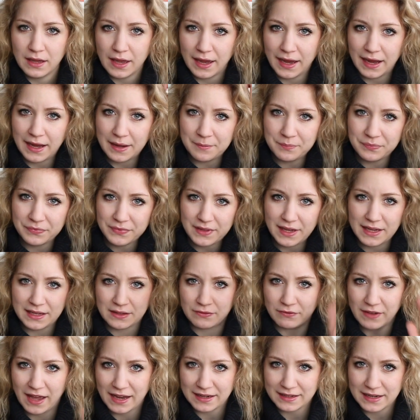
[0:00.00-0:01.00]
Ähm,
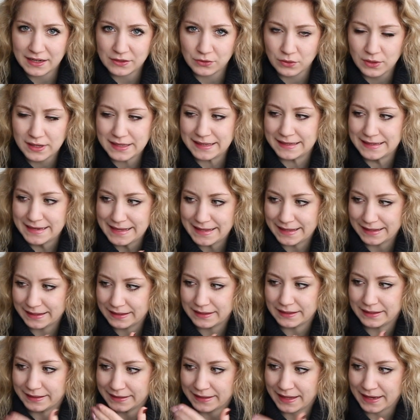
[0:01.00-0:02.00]
ich werde natürlich nicht
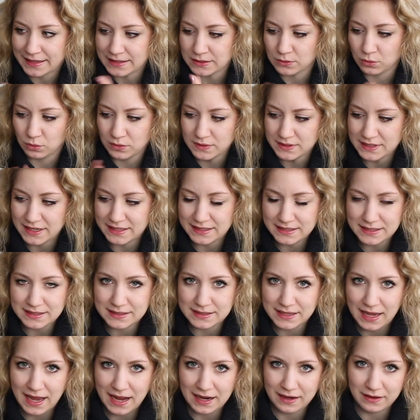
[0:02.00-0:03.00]
jetzt grundsätzlich
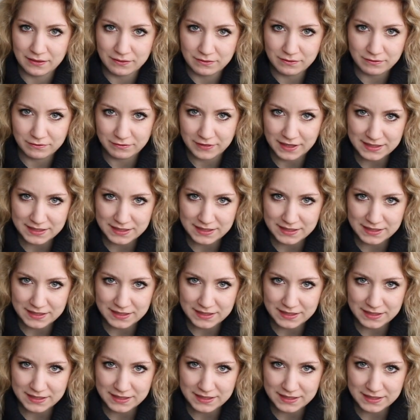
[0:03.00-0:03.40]
sagen,